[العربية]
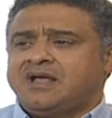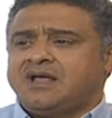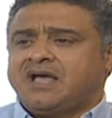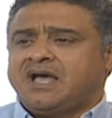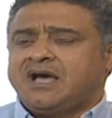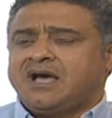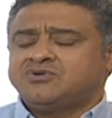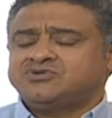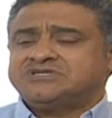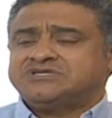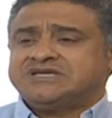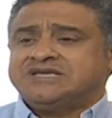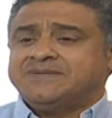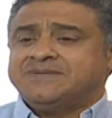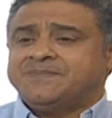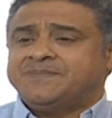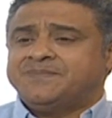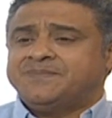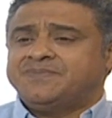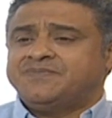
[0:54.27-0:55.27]
عاوز
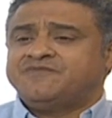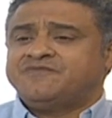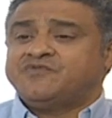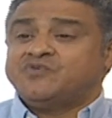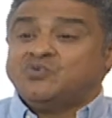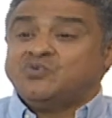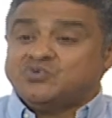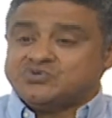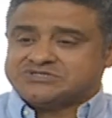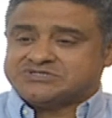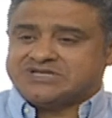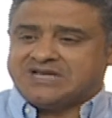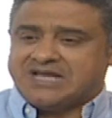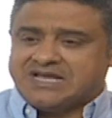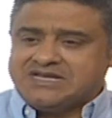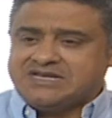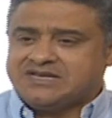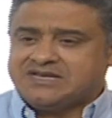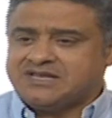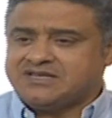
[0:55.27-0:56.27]
تجيب فلوس
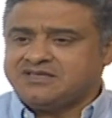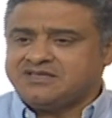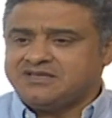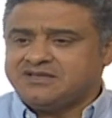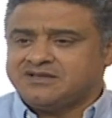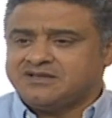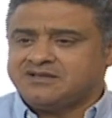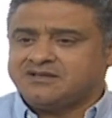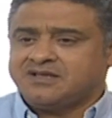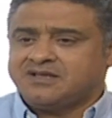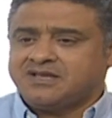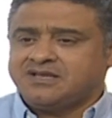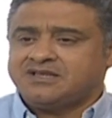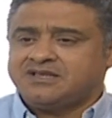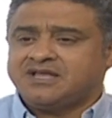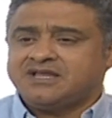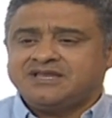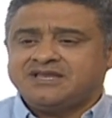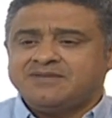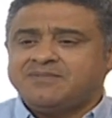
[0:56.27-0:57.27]
لاي نادي
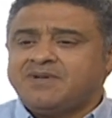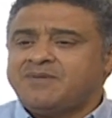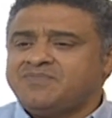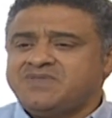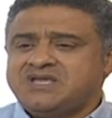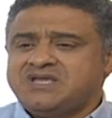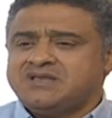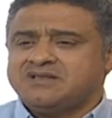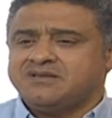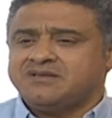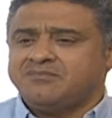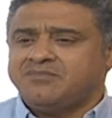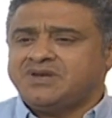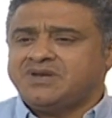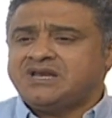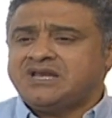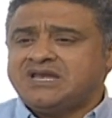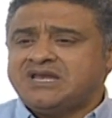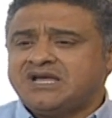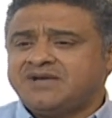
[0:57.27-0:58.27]
انت هتجيبها منين؟
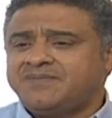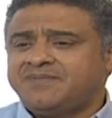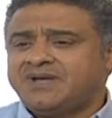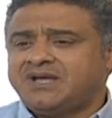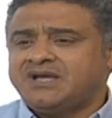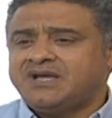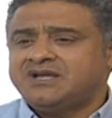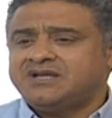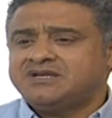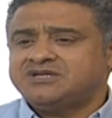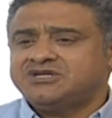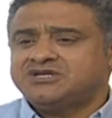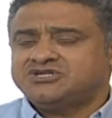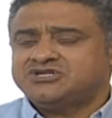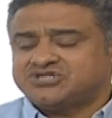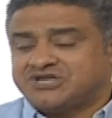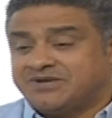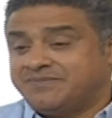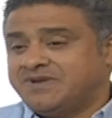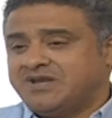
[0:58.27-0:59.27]
من اللعبه
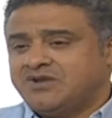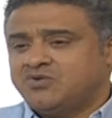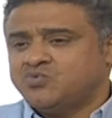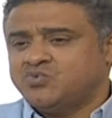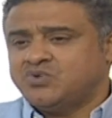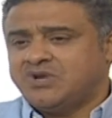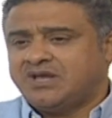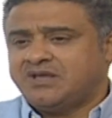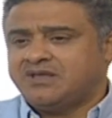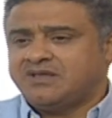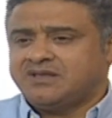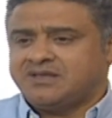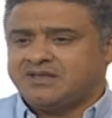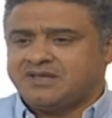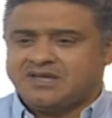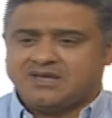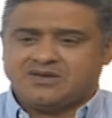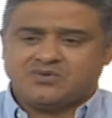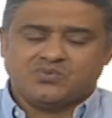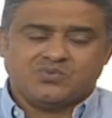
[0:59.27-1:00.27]
الشعبيه الاولى
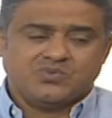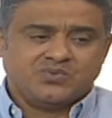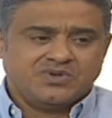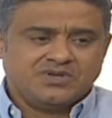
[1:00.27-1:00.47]
او